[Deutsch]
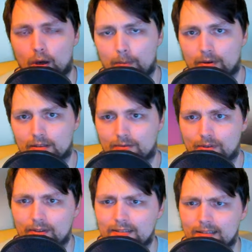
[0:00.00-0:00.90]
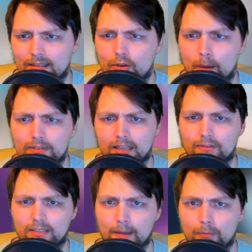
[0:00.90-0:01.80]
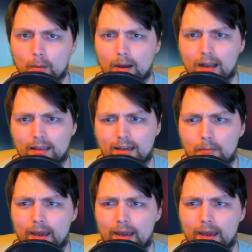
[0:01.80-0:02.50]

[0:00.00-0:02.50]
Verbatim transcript: Körper ist. Wir wissen ja, sein Körper ist etwas abnormal, er kann